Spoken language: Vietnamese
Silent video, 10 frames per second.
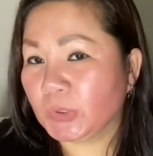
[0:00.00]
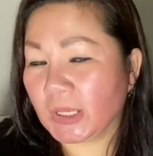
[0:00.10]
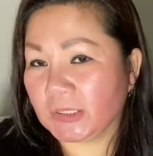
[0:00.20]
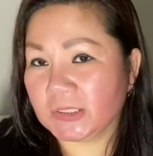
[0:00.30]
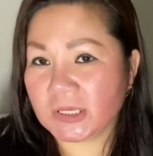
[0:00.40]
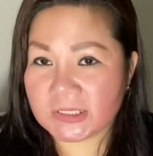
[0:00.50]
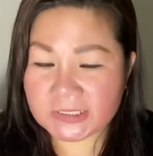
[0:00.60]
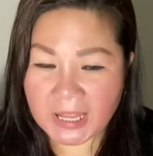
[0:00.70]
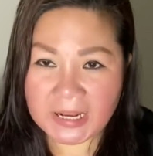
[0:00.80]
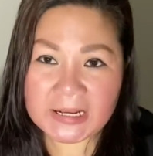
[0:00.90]
tiền thì
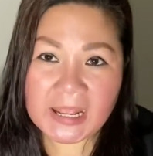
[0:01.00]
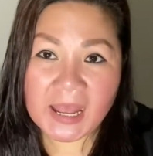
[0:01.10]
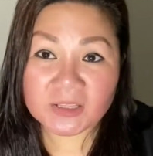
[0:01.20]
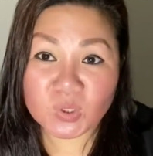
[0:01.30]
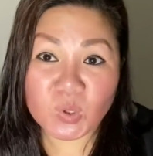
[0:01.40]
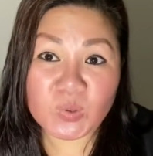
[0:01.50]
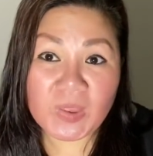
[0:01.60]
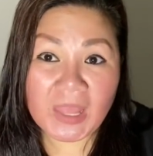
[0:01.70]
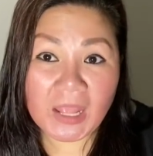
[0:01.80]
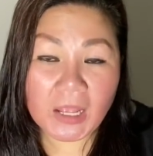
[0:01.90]
sẽ ra thuê
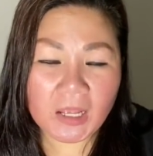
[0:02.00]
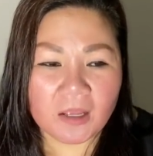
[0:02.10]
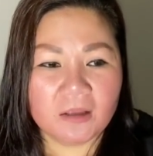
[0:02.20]
nhà